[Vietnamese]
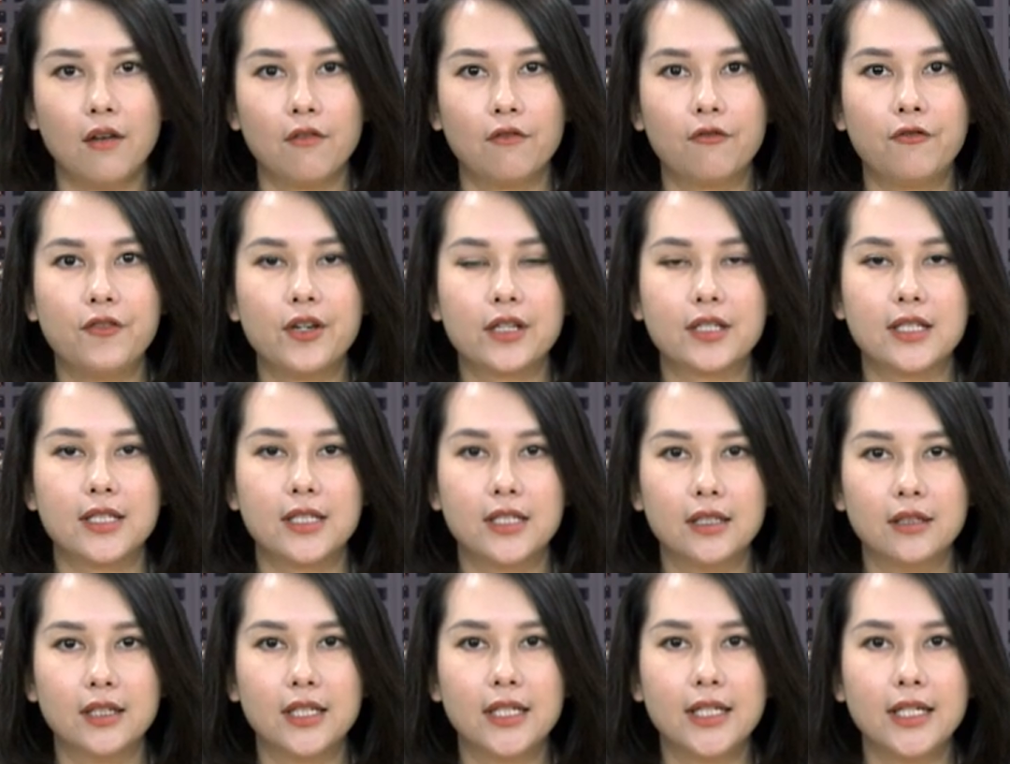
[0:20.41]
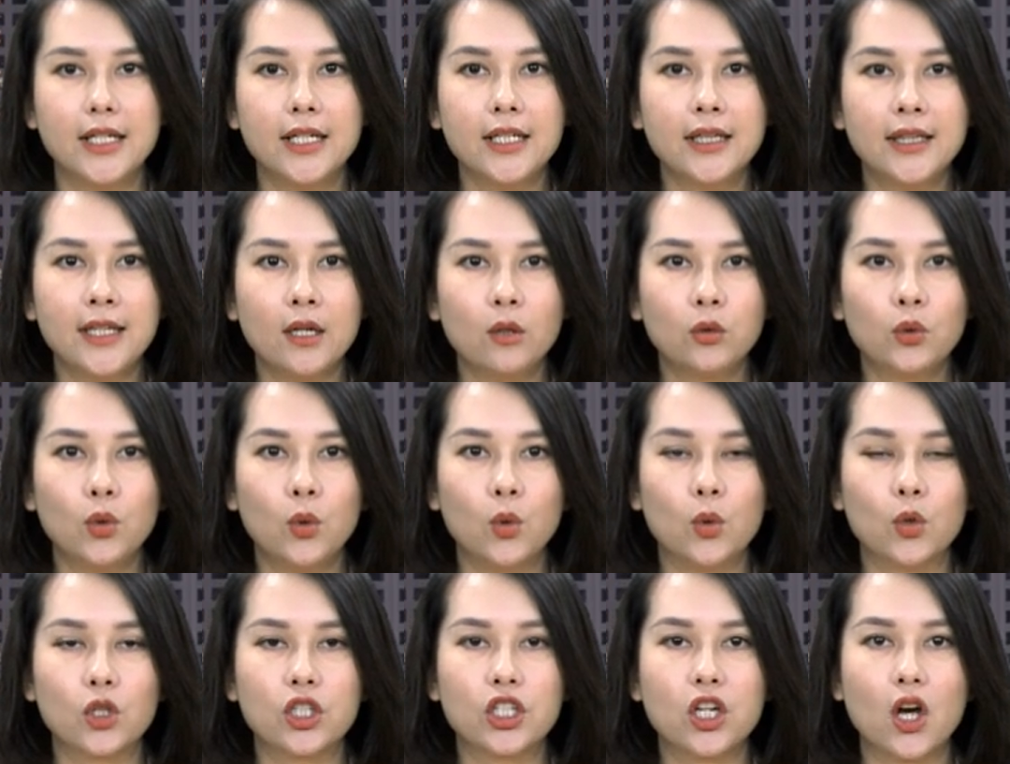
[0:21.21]
việc xử lý tiêu
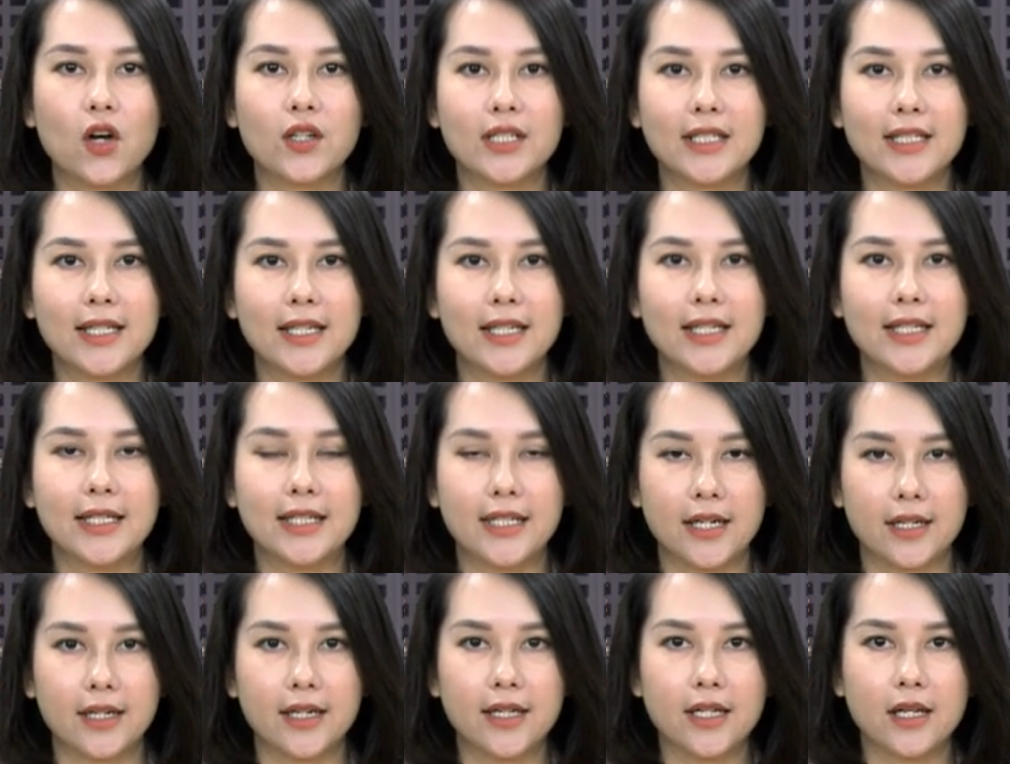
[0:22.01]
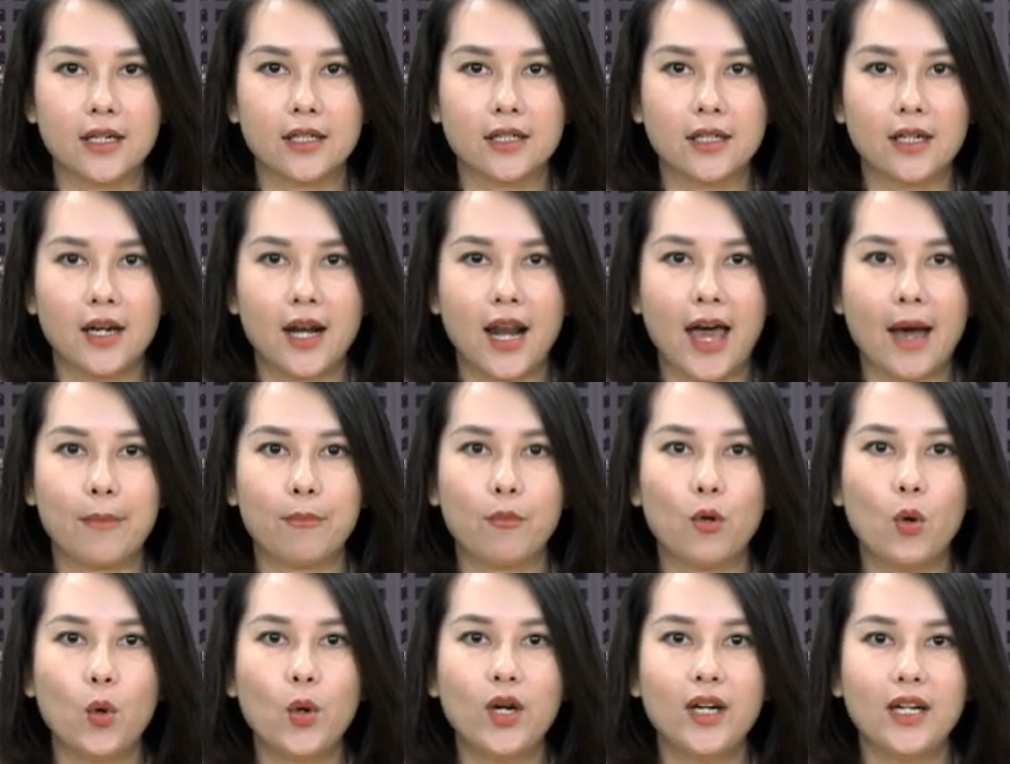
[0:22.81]
thụ tro xỉ nhiệt điện
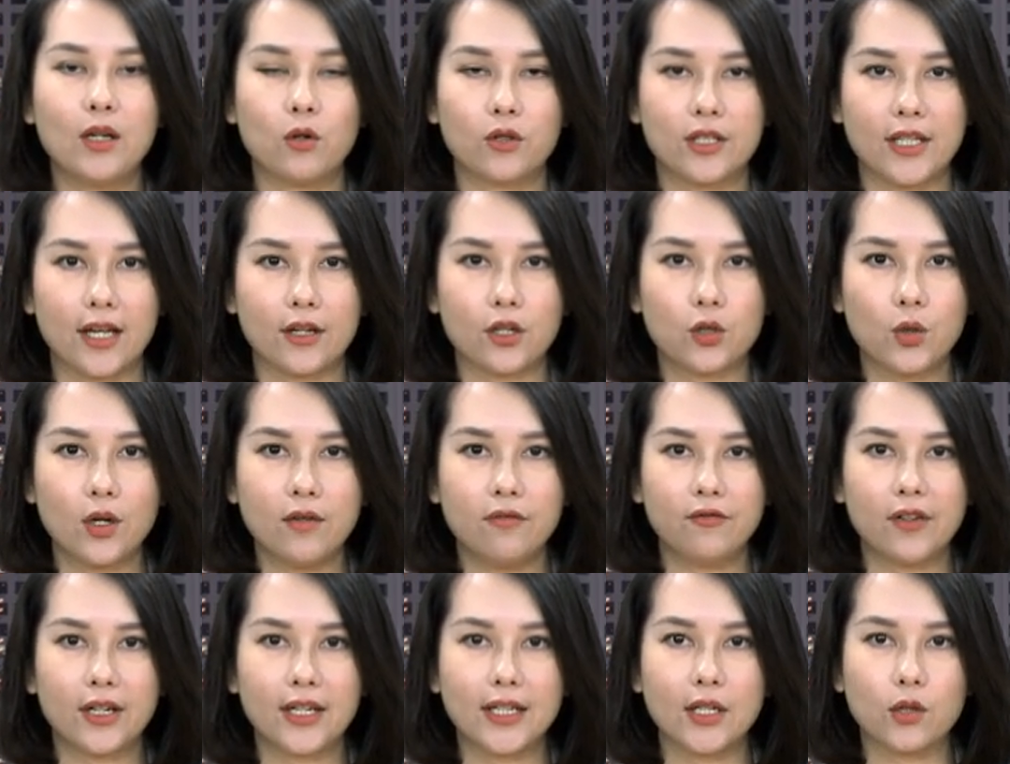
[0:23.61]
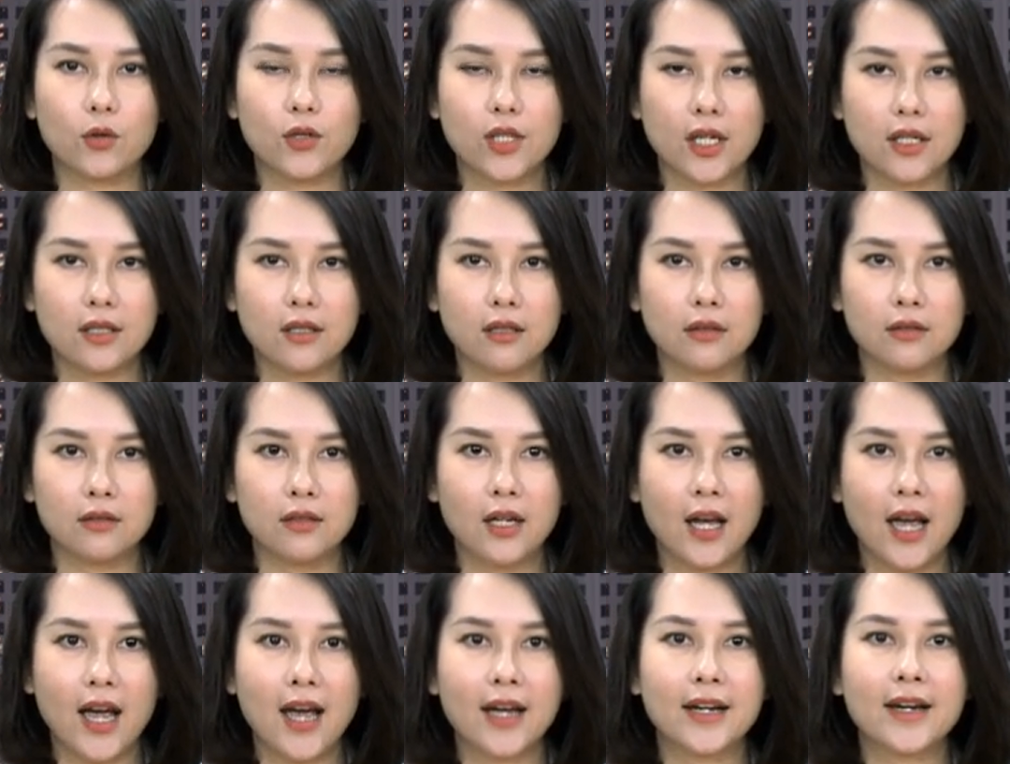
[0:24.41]
làm nguyên liệu sản xuất vật liệu xây dựng
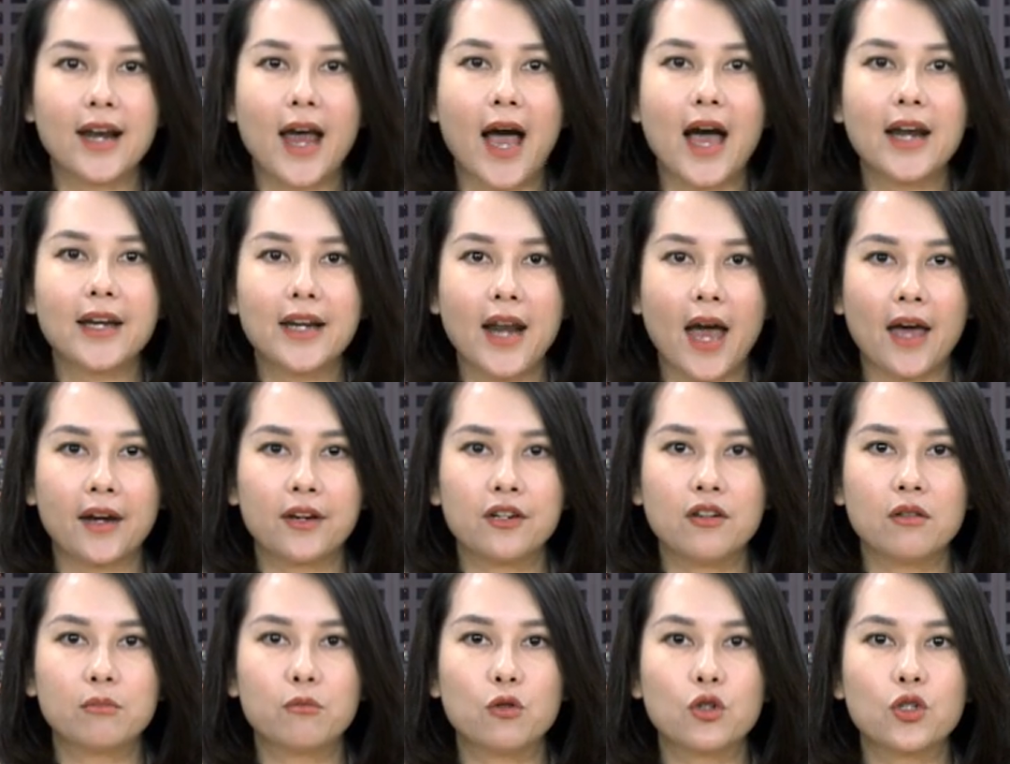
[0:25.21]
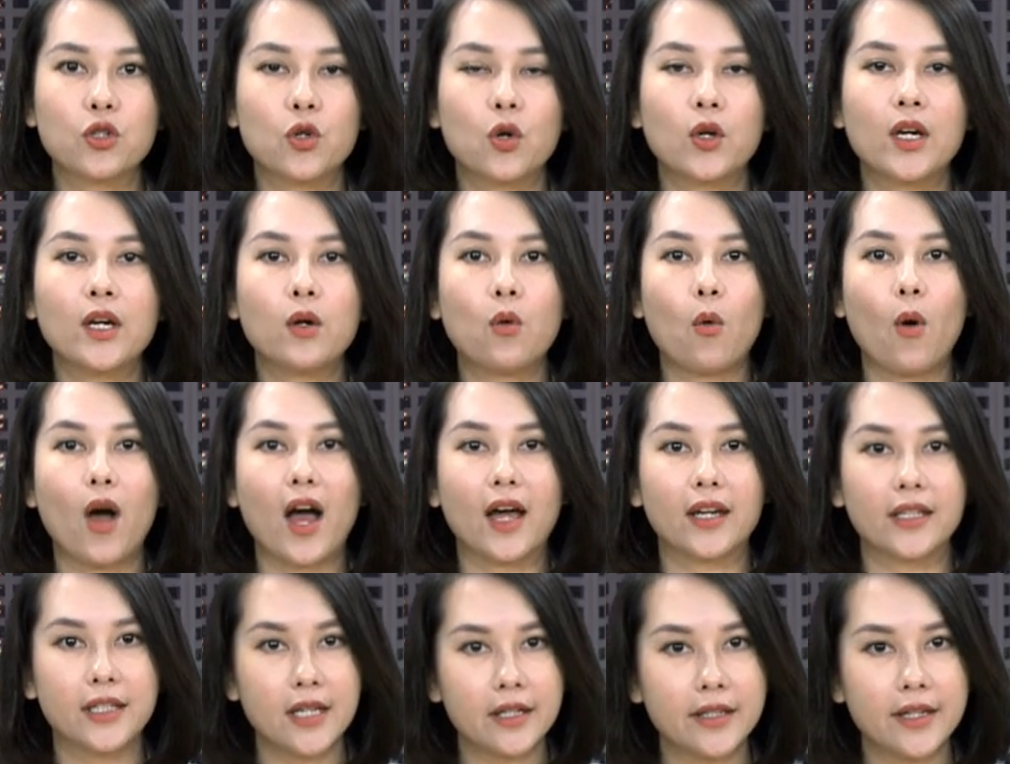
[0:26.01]
đã đạt được một số kết
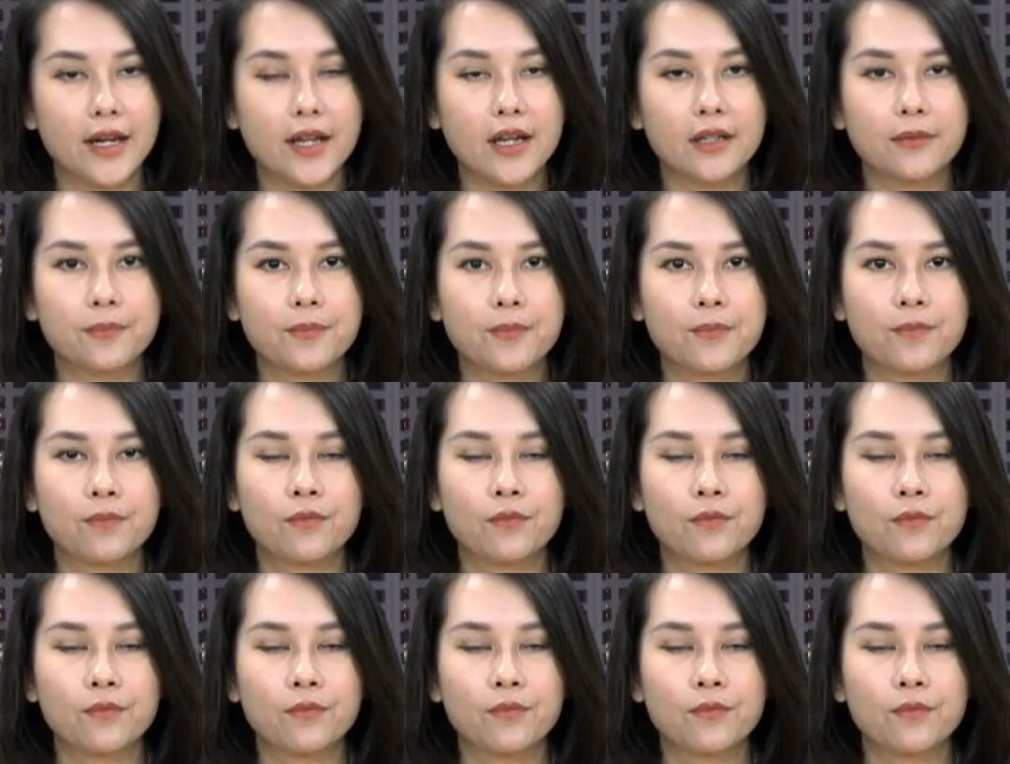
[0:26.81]
quả nhất định.